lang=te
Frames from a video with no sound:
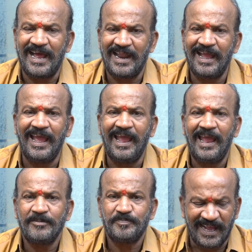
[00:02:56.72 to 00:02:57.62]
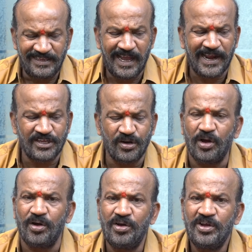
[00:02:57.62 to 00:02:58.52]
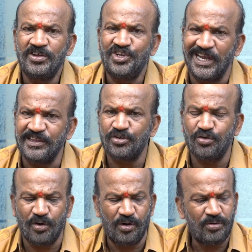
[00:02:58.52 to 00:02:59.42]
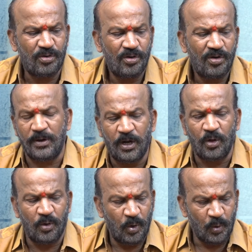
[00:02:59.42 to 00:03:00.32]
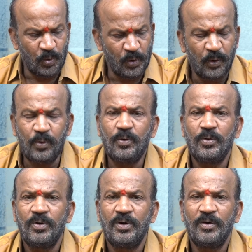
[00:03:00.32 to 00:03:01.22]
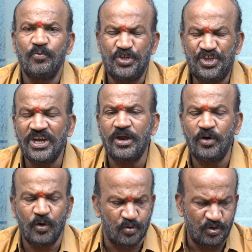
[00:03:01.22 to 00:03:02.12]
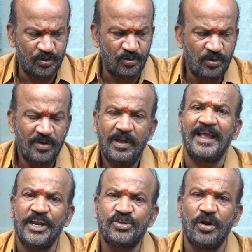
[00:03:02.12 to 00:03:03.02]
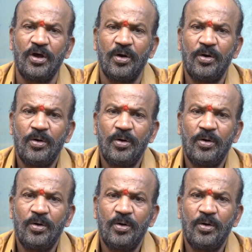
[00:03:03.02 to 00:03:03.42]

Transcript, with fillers: అలాగే కన్యా రాశిలో చంద్రశుక్రుడు తులలో గురుడు వృచ్చికంలో కుజుడు ధనస్సులో